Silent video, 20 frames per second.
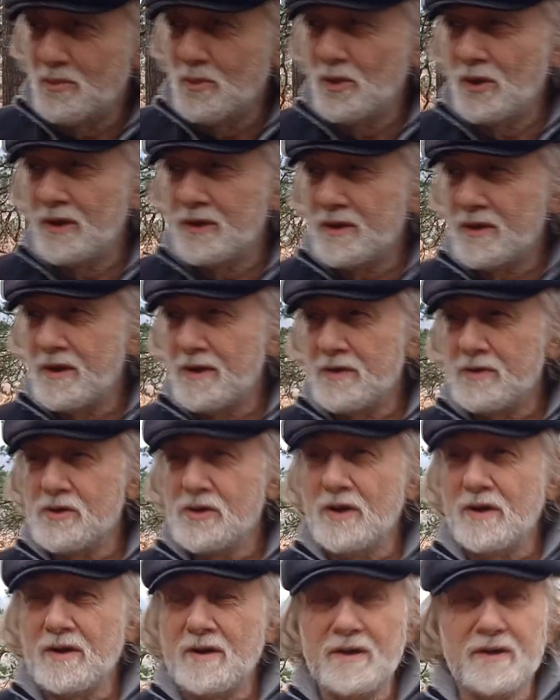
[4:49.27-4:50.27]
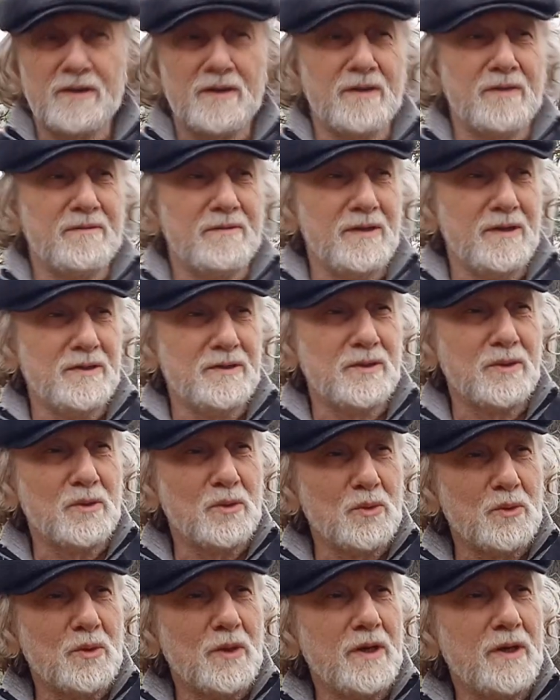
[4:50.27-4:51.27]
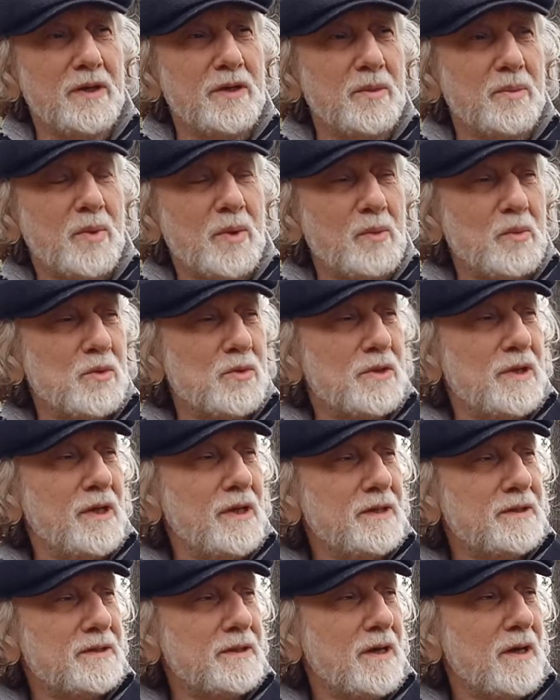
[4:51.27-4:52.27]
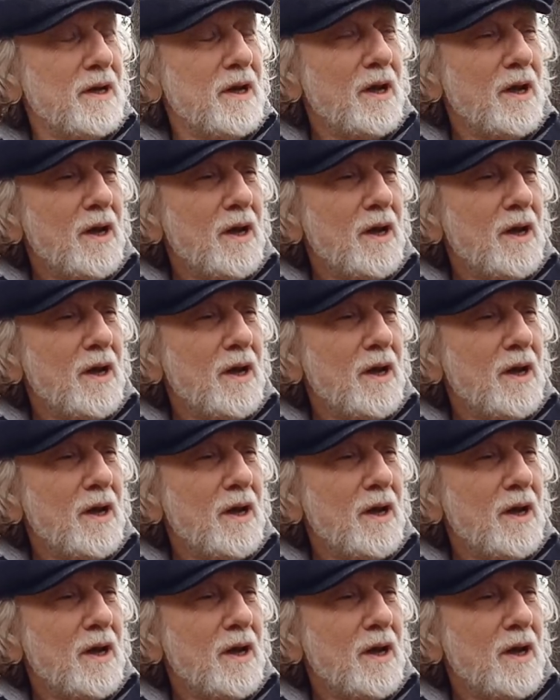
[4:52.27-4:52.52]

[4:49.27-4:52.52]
Муладхара чакра открывается, кундалини пробуждается,